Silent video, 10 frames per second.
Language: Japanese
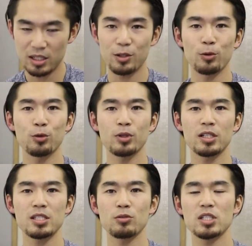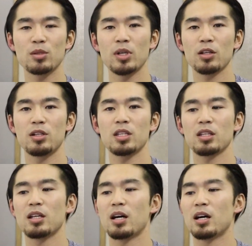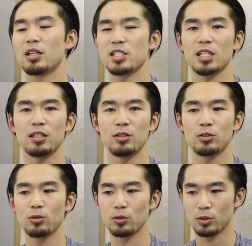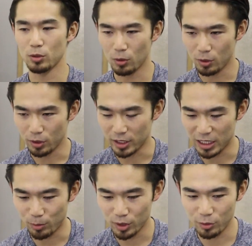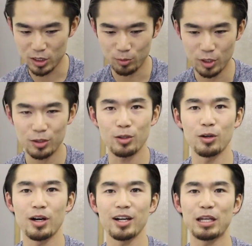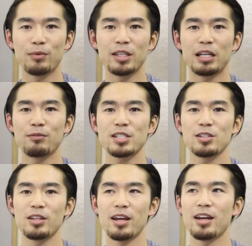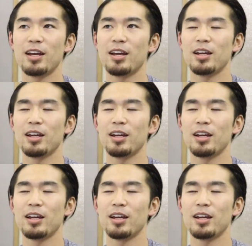で、この動画が少しでも役に立ったら、チャンネル登録といいねボタンを押してもらえると励みになりますので、